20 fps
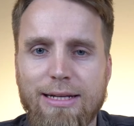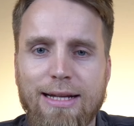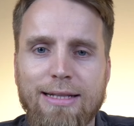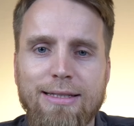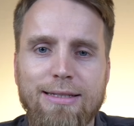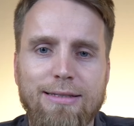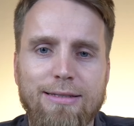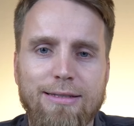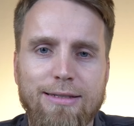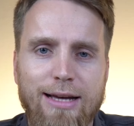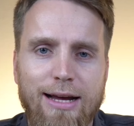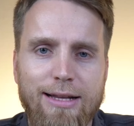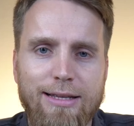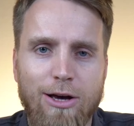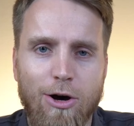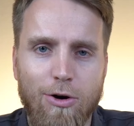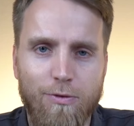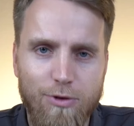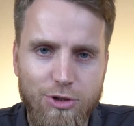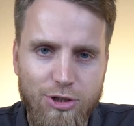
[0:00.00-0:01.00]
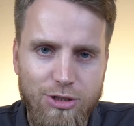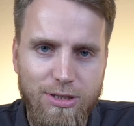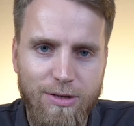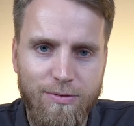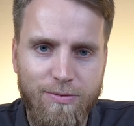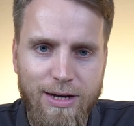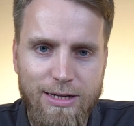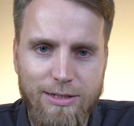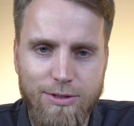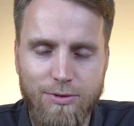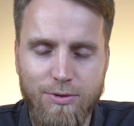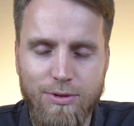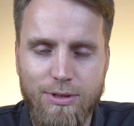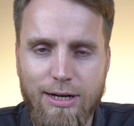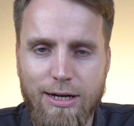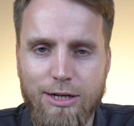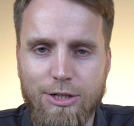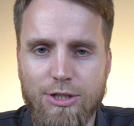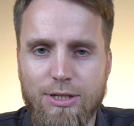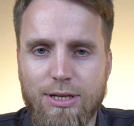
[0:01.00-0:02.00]
denn dieses kann ja auch verschiedene Weißtöne
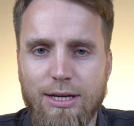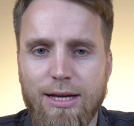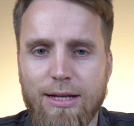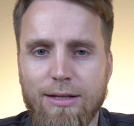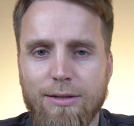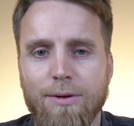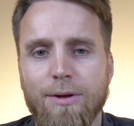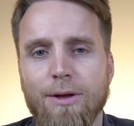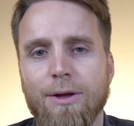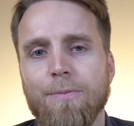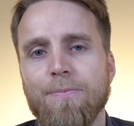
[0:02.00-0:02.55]
darstellen.